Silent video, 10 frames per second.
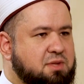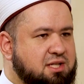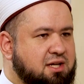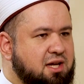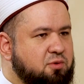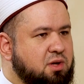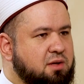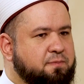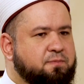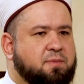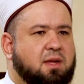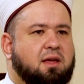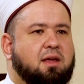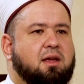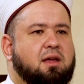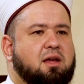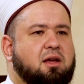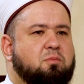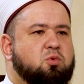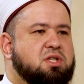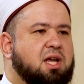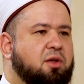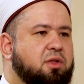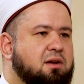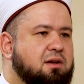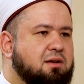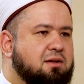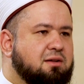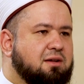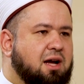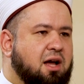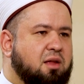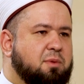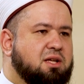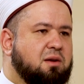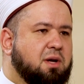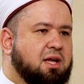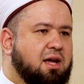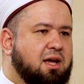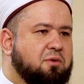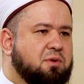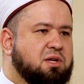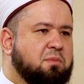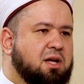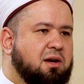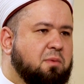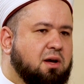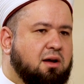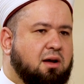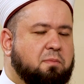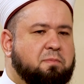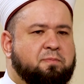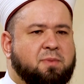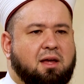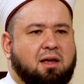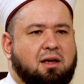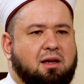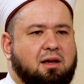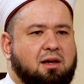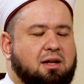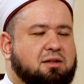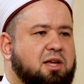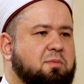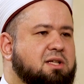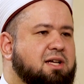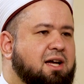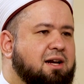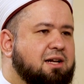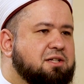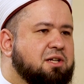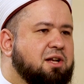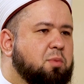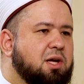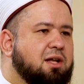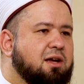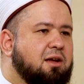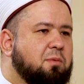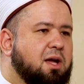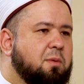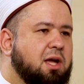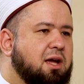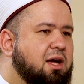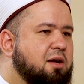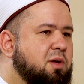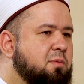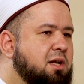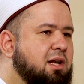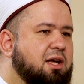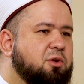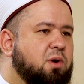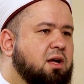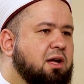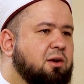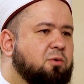من السكن و نعم. مستحضر عظمة المكان وجمال المقام لطيبة عرج إن بين قبابها حبيبا لأدواء